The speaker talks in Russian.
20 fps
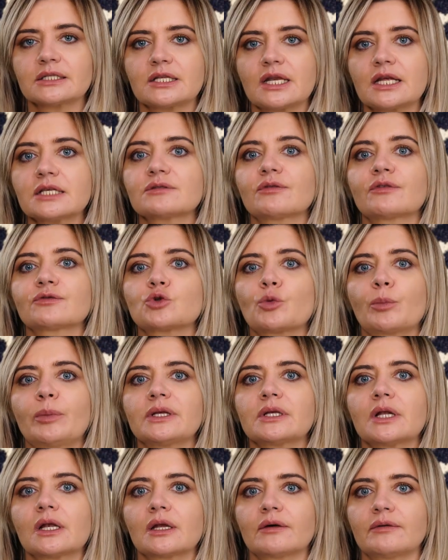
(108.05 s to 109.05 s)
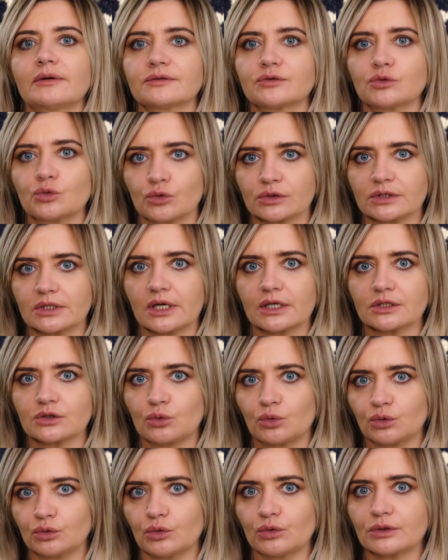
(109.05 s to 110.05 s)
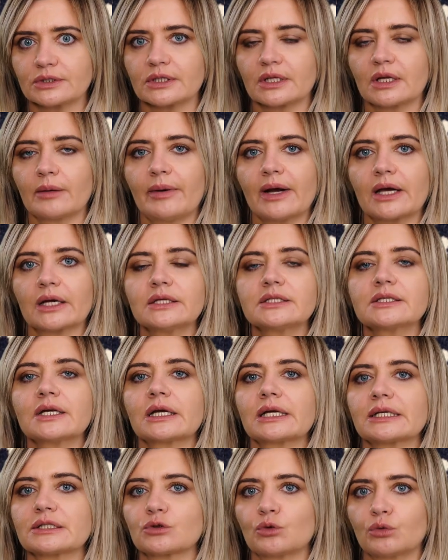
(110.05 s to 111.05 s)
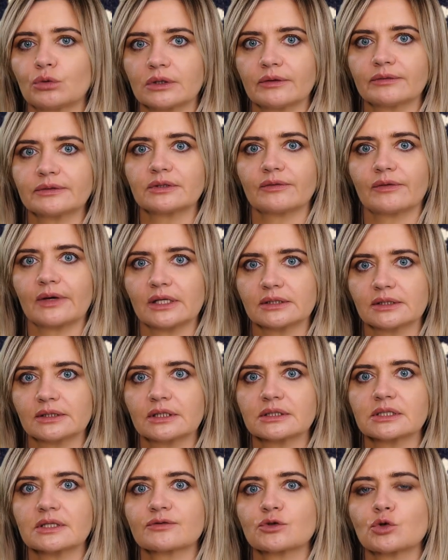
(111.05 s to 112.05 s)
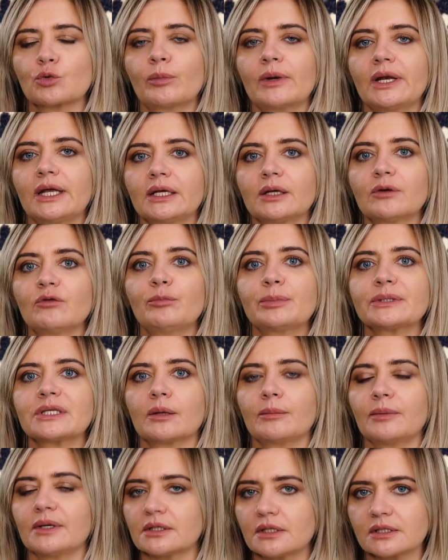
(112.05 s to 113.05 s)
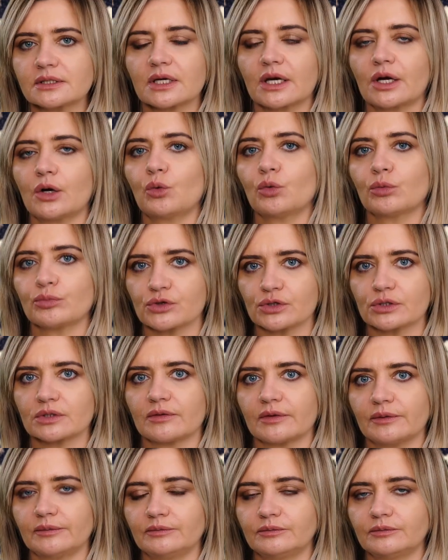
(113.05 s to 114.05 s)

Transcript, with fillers: Средства вступительного взноса расходуются на покрытие расходов, связанных со вступлением в потребительское общество.